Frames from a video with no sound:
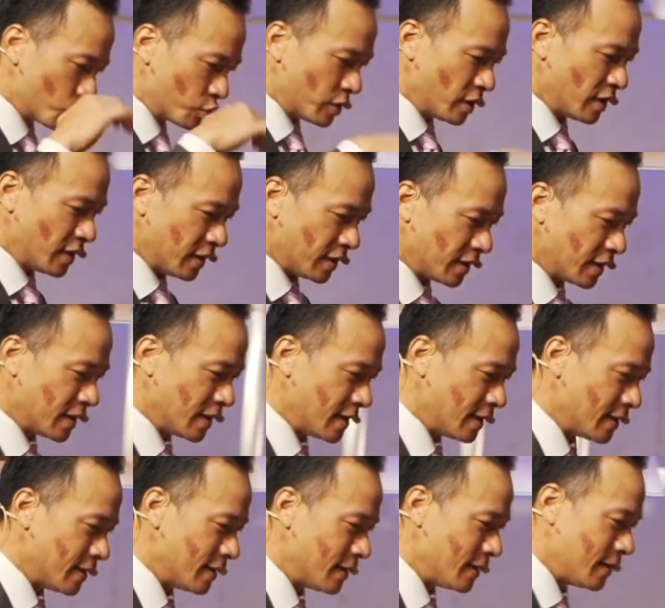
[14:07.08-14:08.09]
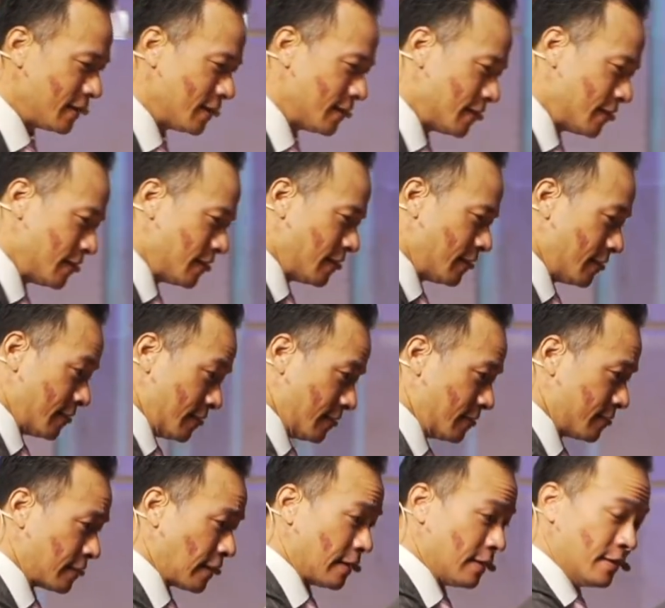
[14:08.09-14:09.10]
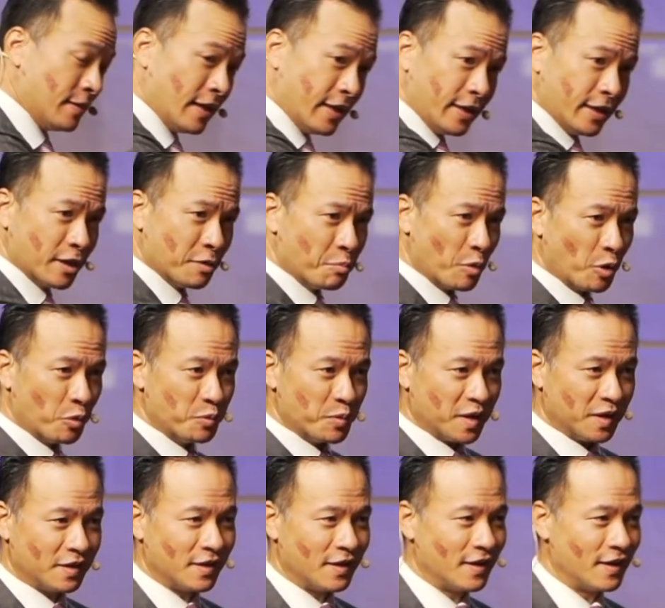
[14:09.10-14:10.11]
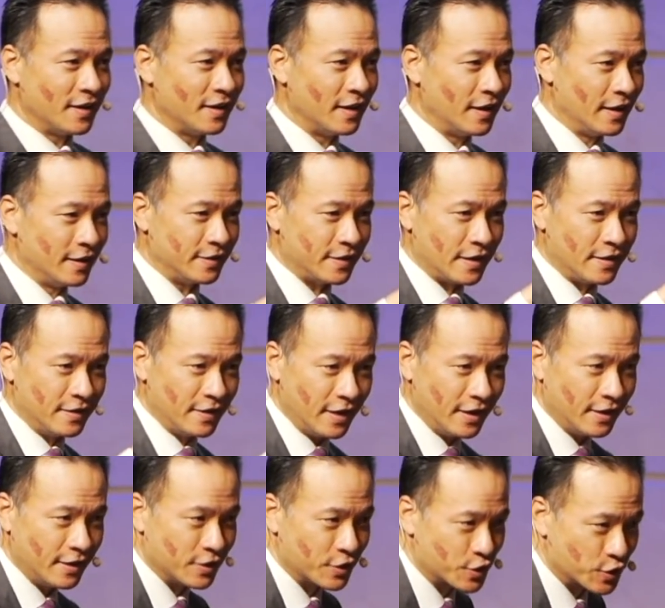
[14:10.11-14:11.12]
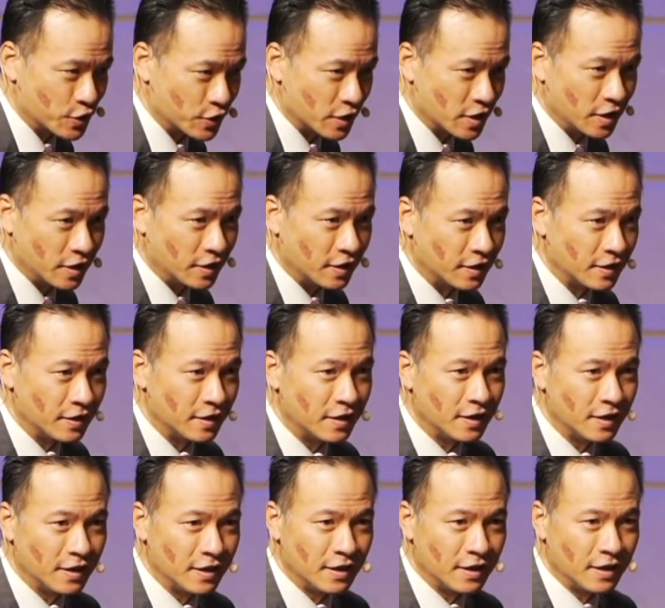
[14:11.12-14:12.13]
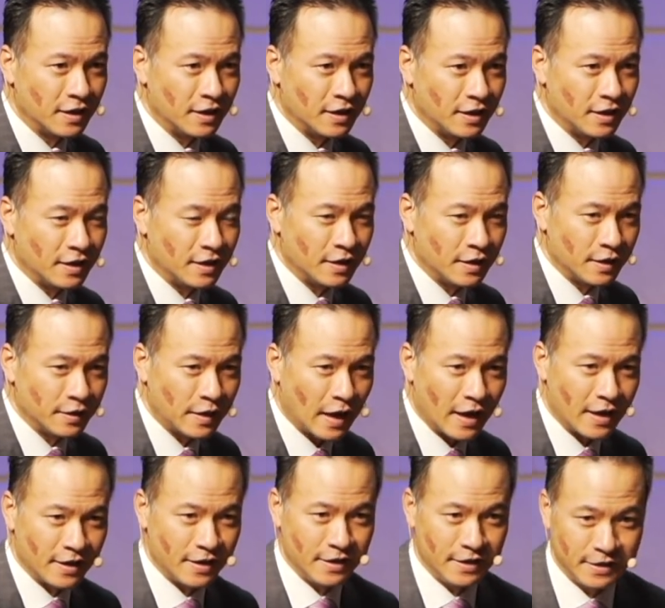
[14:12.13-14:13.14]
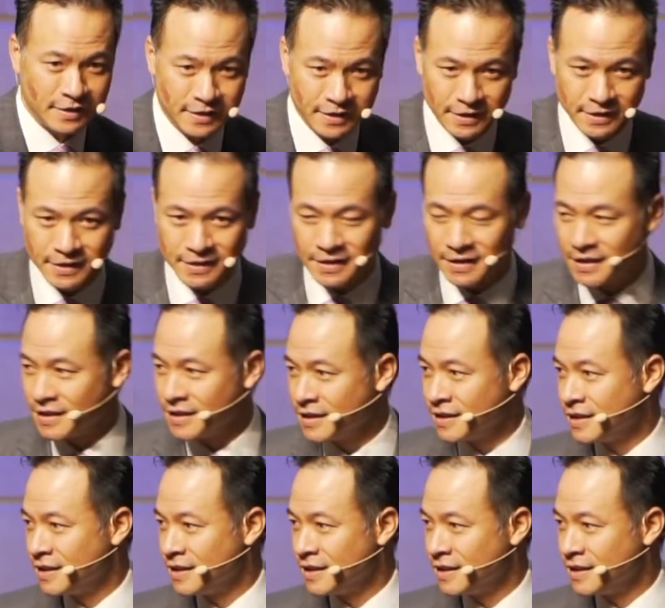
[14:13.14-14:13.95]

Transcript: 灵，在那一个 moment， 在那一个时刻，带以西结。